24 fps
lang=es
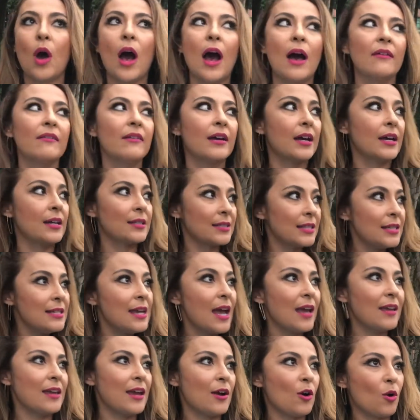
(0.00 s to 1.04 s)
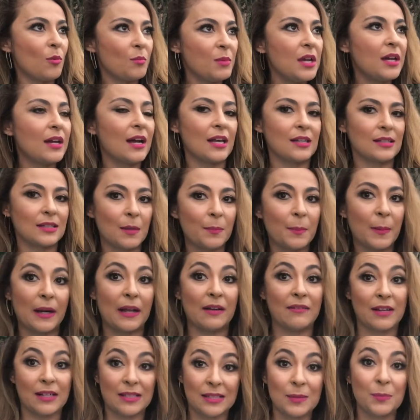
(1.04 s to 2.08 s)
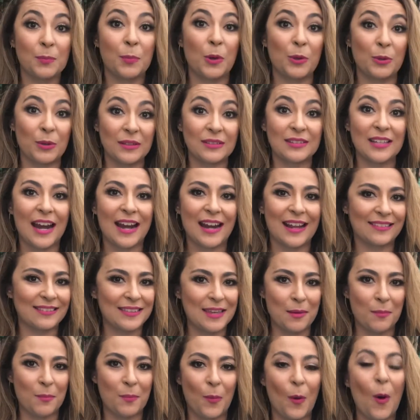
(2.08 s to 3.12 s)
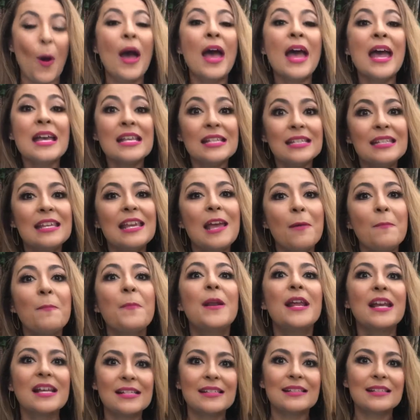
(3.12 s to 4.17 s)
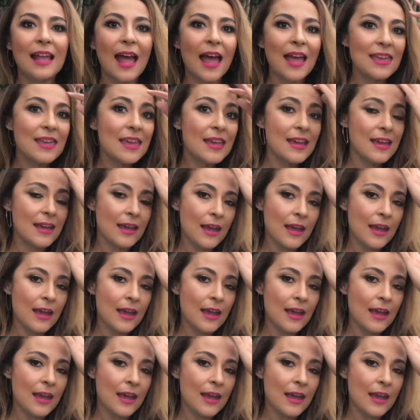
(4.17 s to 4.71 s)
a ver si ya llego a mi casa para ver si puedo entrar a tiempo. Siempre está ahí,